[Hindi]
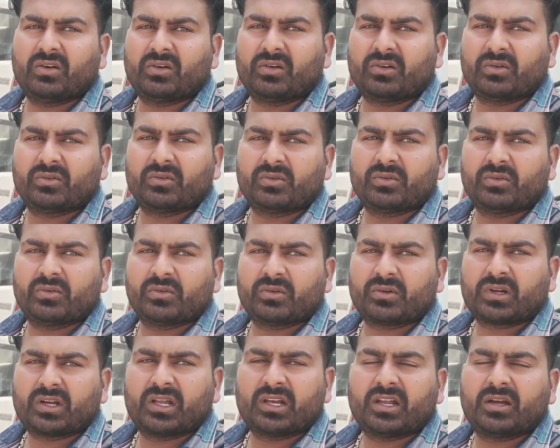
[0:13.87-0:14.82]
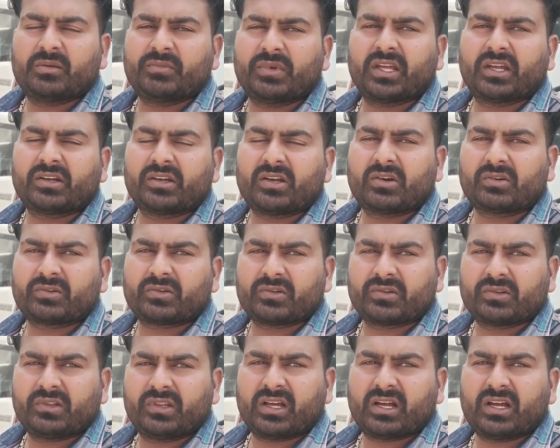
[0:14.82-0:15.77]
और कल हमने एक
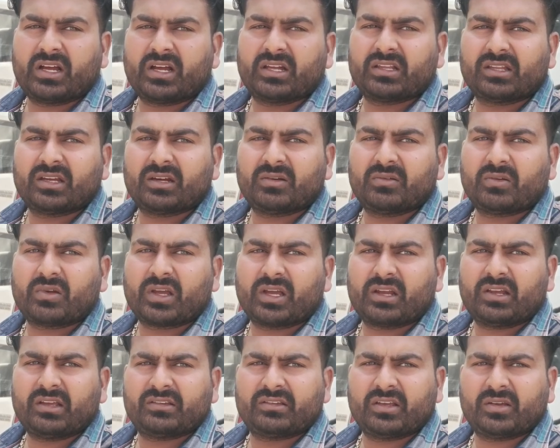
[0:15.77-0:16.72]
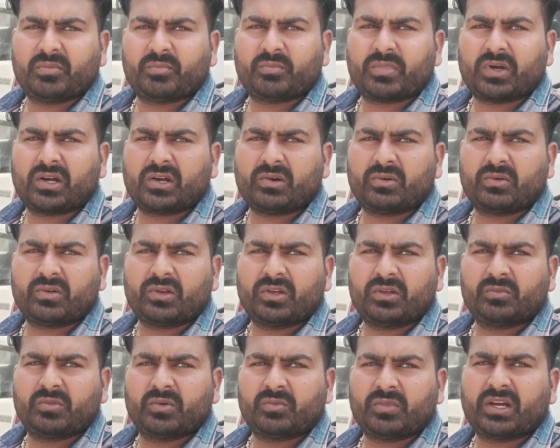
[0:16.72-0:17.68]
डॉक्टर दिखाया था वो कह रहे इसे पारों
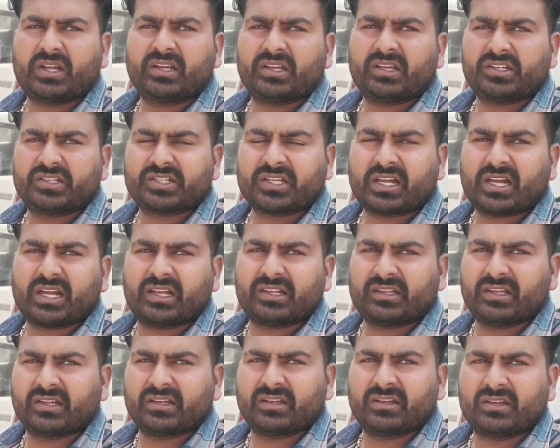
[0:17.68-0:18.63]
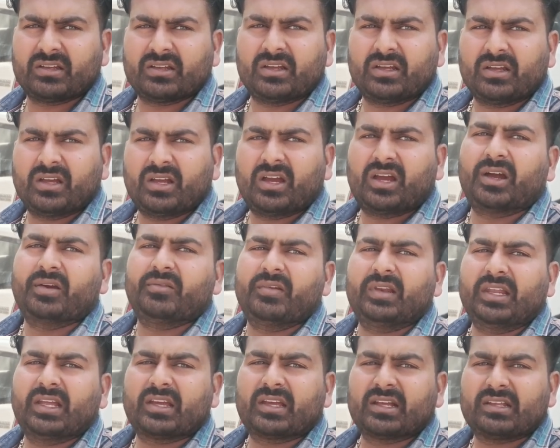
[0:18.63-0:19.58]
की बीमारी की शिकायत है अभी
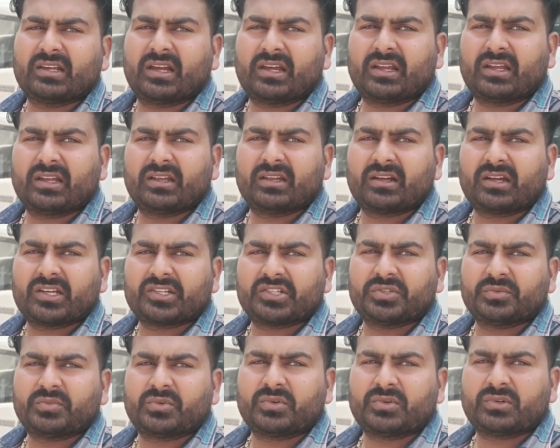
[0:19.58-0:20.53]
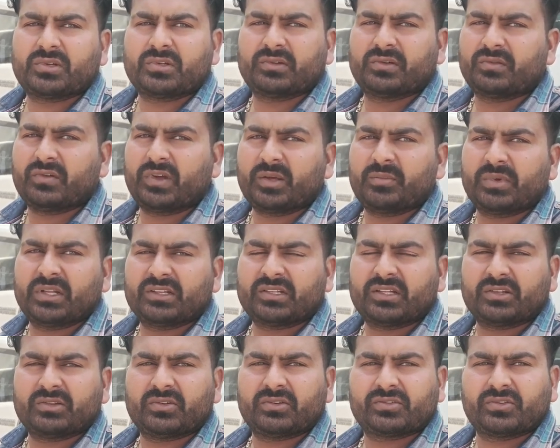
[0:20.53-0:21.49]
लेके जा रहे हैं काशीपुर वहीं
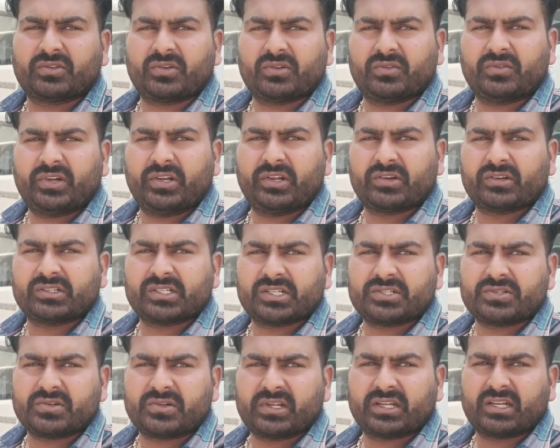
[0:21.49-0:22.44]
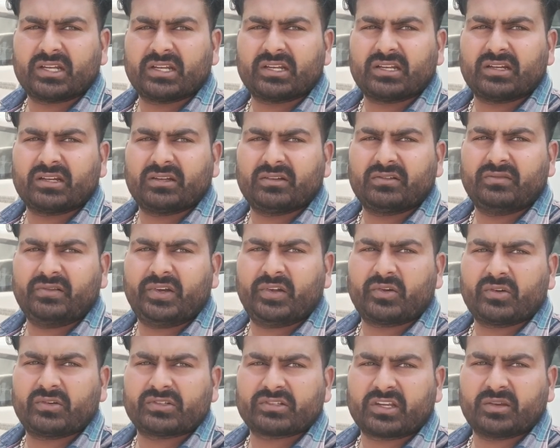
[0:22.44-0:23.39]
मिलते हैं दोस्तों वीडियो के साथ जुड़े रहना
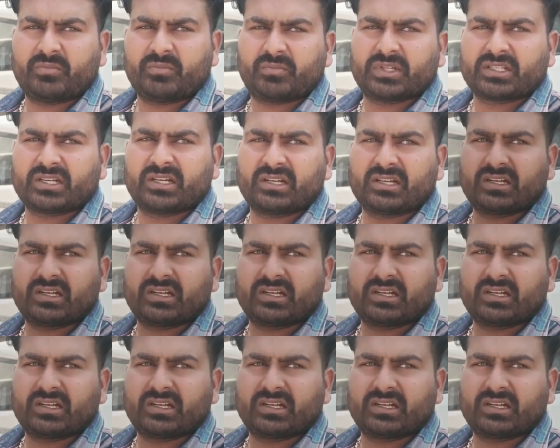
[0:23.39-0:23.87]
वीडियो को स्किप मत